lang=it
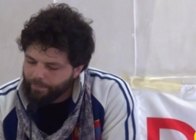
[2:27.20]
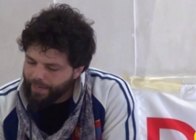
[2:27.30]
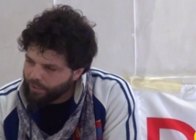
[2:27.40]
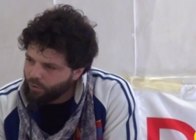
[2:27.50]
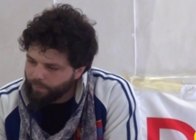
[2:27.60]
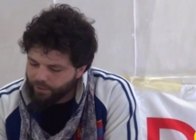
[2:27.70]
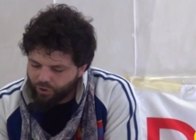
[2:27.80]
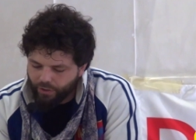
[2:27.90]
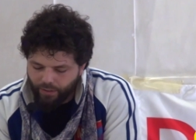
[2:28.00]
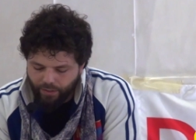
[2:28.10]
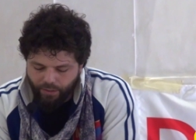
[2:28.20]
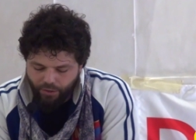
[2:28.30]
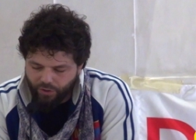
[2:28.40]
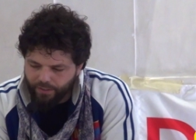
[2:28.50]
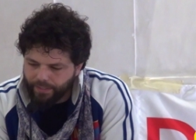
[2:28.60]
Beh, come
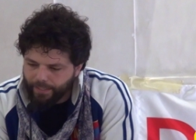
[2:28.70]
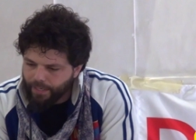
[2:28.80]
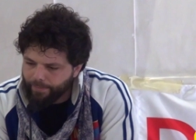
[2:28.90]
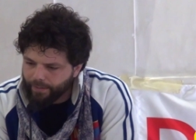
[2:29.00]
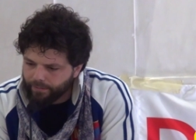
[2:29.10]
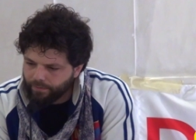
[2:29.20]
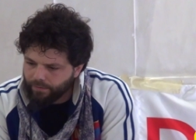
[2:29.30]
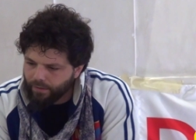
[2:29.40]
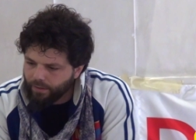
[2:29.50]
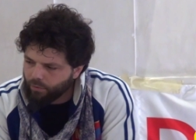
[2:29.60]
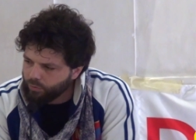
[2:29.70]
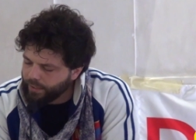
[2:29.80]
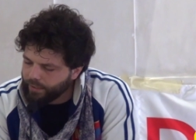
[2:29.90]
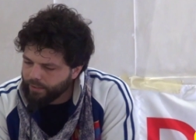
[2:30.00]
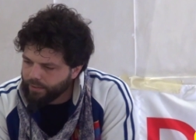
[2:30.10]
ci, ci insegna Martin
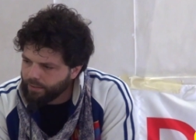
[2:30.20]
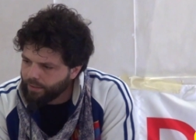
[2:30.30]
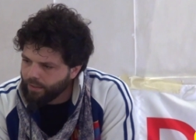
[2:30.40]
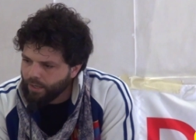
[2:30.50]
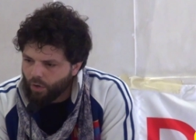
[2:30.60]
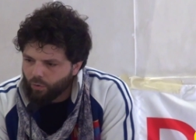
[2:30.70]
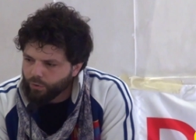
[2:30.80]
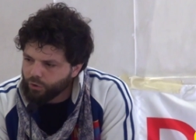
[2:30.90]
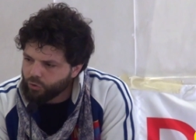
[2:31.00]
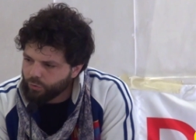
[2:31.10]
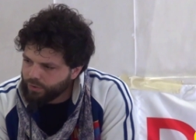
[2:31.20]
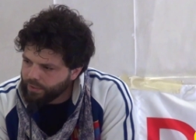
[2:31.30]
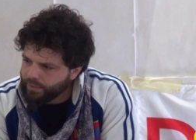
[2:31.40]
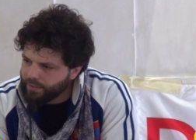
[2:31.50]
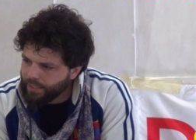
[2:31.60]
Luther King,
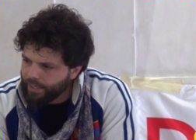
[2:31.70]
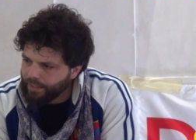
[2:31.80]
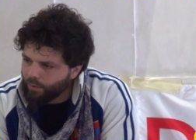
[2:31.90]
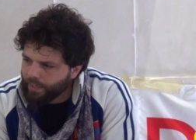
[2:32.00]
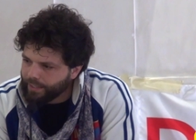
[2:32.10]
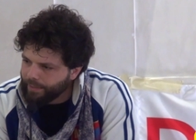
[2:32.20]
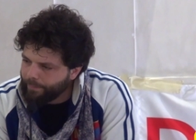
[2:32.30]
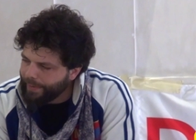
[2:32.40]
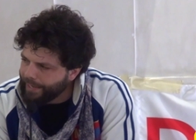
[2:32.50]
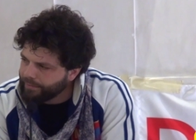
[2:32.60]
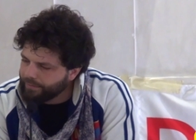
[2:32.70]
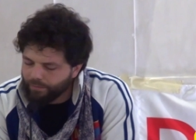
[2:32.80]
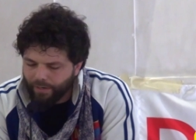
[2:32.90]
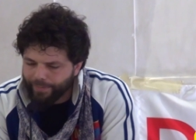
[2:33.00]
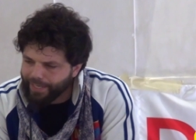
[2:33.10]
un'ingiustizia da qualche parte,
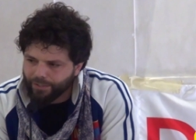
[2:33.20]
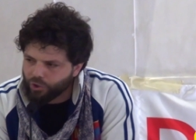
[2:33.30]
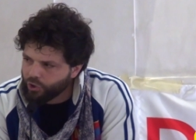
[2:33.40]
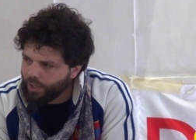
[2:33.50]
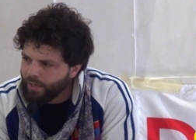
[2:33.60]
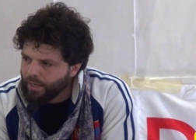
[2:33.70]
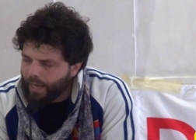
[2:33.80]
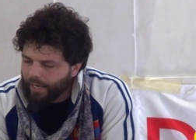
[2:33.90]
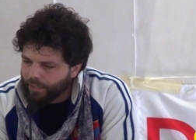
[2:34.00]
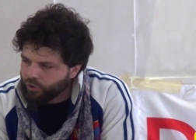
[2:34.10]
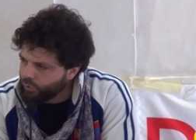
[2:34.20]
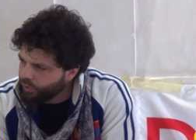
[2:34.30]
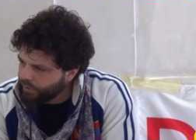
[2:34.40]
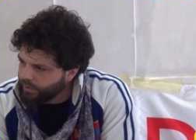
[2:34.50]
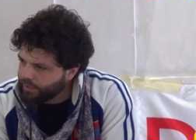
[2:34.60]
è una minaccia alla
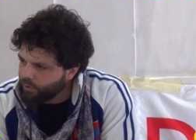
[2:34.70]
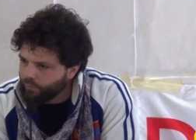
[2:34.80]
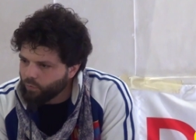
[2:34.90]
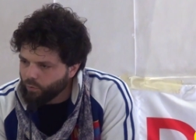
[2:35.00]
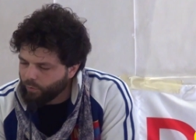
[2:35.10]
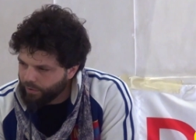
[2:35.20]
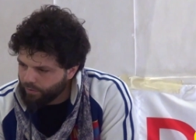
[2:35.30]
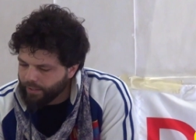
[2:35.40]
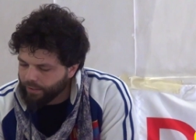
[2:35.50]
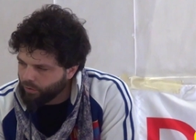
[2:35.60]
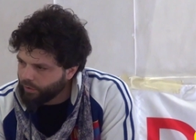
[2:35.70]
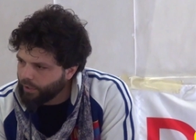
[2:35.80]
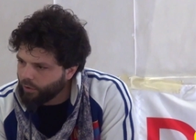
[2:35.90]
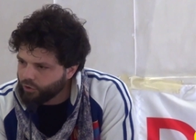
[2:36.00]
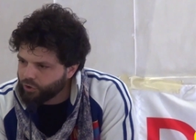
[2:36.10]
giustizia ovunque. Io credo
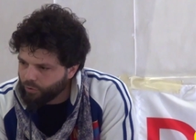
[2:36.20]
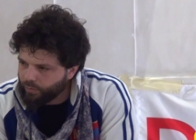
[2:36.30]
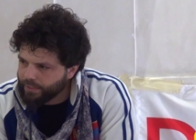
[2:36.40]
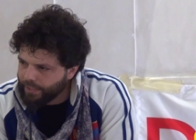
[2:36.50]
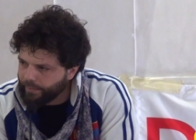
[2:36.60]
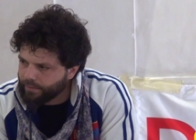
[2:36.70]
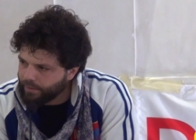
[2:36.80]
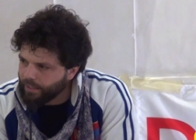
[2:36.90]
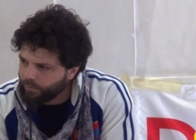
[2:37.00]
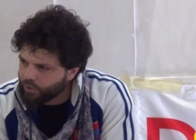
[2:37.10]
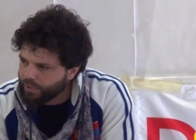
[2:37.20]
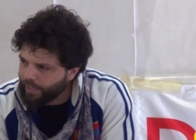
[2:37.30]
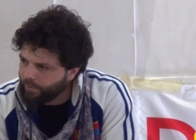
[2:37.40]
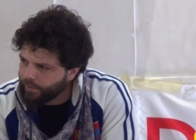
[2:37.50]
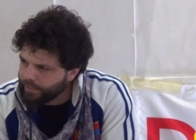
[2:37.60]
che oggi, qui stamattina,
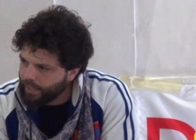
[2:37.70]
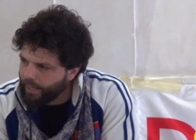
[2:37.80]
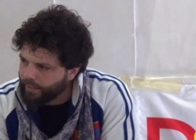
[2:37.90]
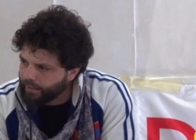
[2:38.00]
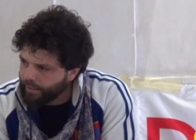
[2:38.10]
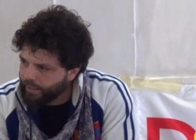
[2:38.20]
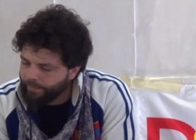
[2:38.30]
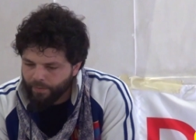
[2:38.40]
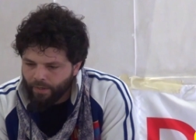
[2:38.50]
possiamo gridare che